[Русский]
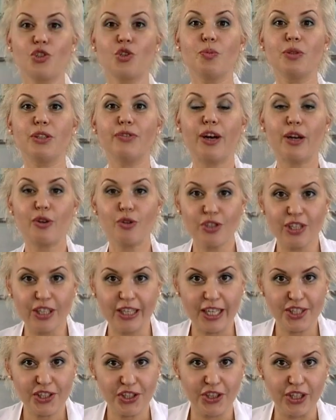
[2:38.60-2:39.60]
Чтобы творожная
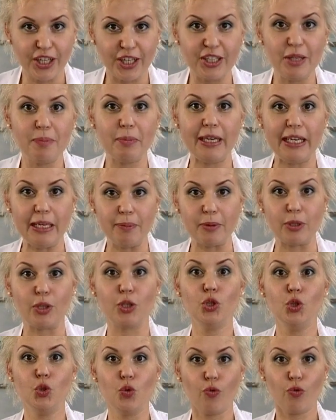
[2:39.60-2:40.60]
начинка не прилипла
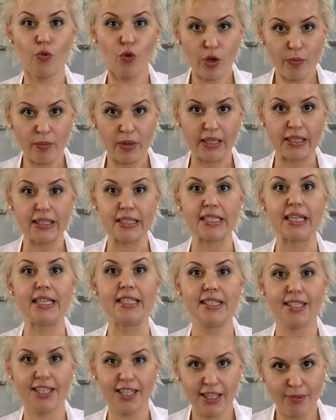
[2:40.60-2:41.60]
к дну формы,
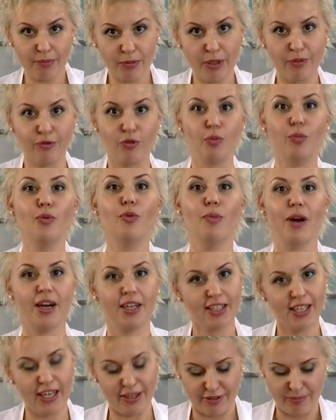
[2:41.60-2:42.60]
застелим его
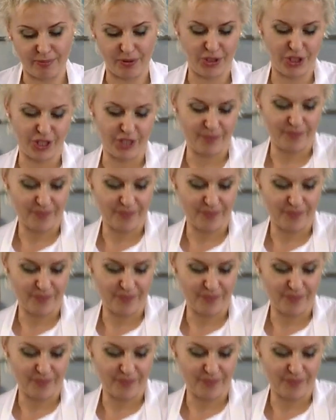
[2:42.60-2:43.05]
бумагой для выпечки.